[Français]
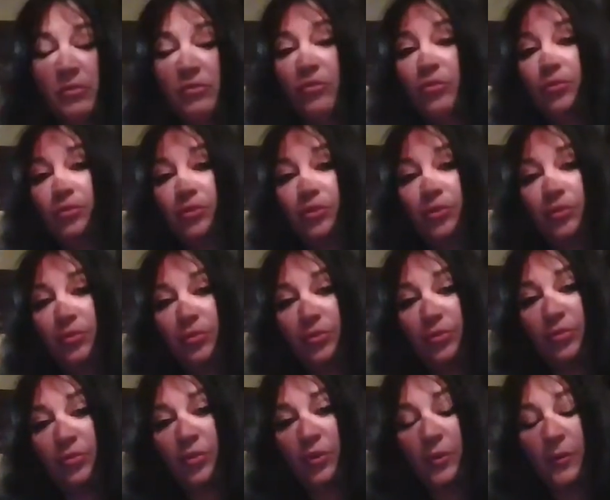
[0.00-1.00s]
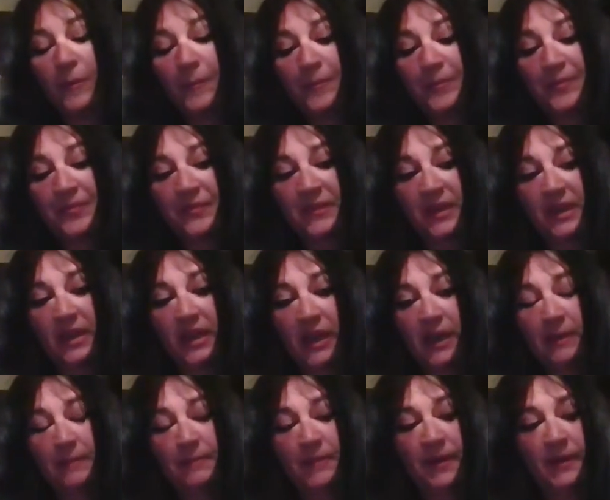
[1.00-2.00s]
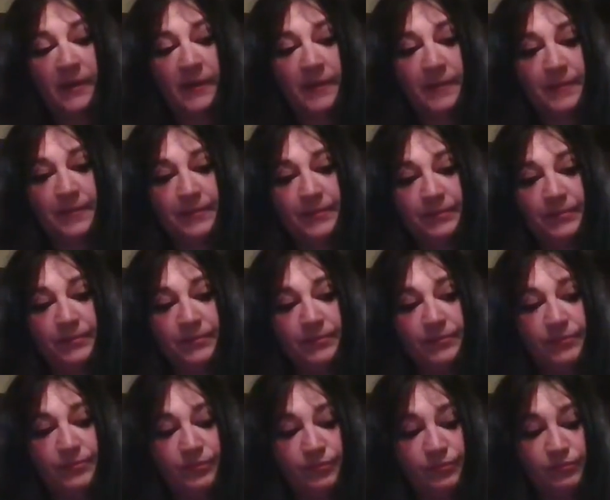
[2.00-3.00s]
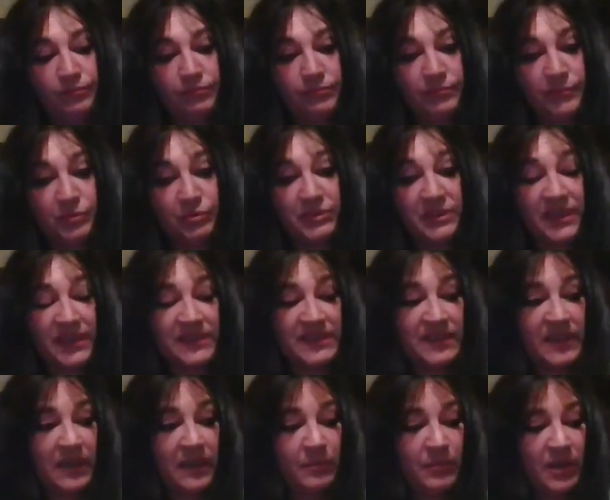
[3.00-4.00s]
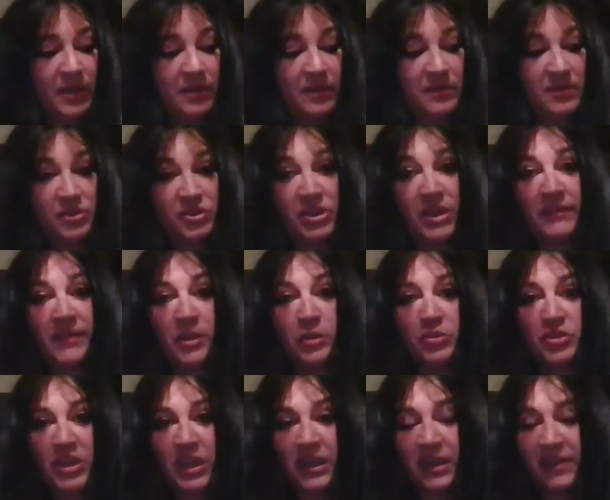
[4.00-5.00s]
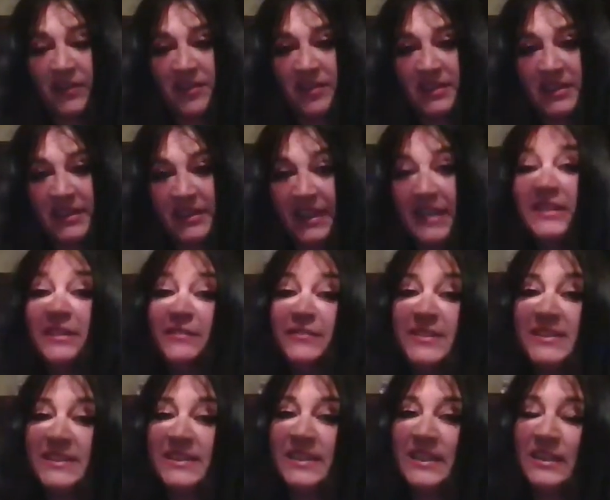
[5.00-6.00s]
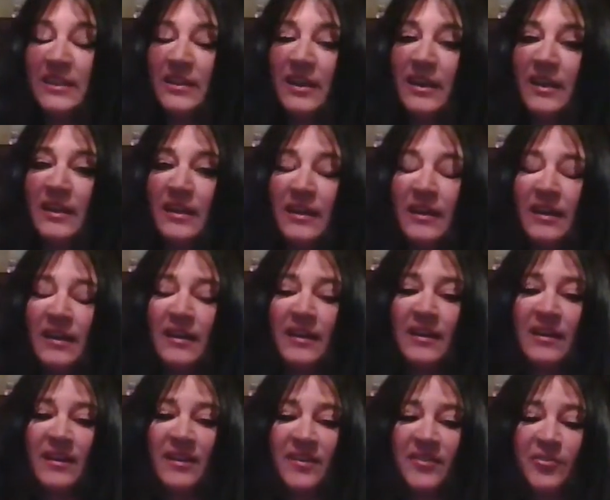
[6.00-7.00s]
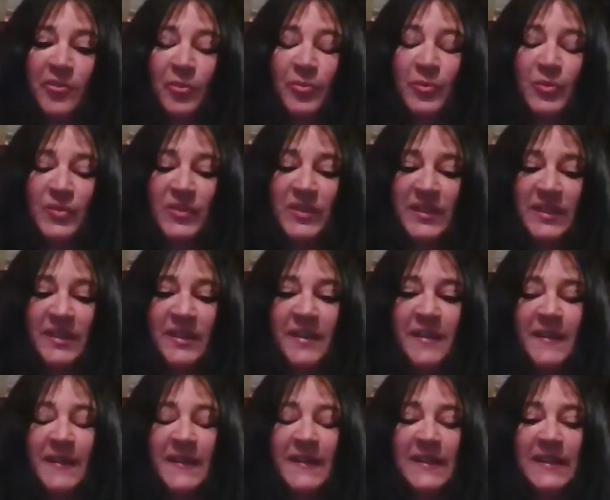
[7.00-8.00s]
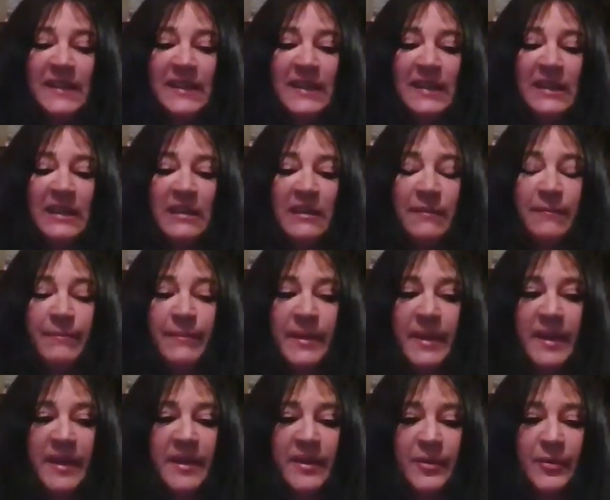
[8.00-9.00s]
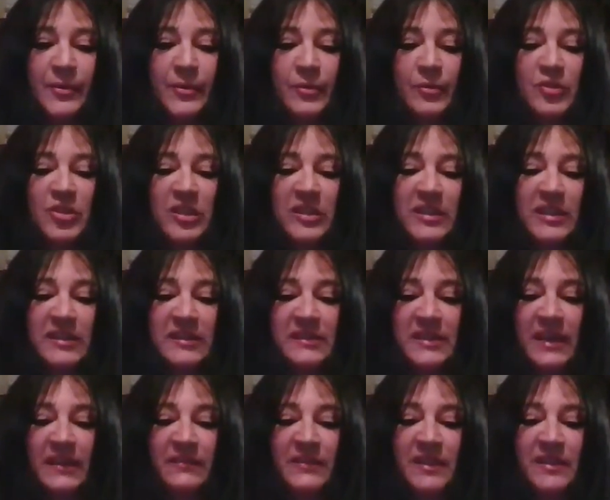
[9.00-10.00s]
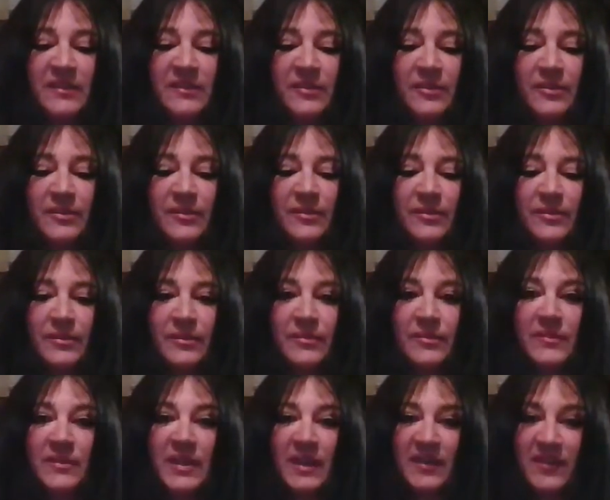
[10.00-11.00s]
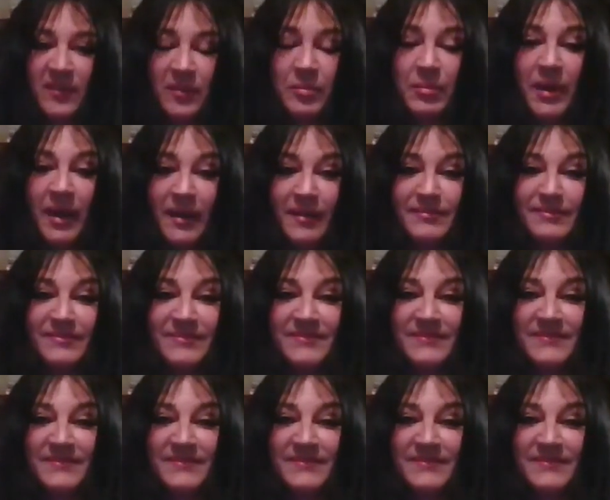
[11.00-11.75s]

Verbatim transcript: Donc, euh, eh ben, suite à ça, ben, déjà avec le chagrin, c'était très difficile à, surmonter, mais euh, j'ai été très vite très en bas.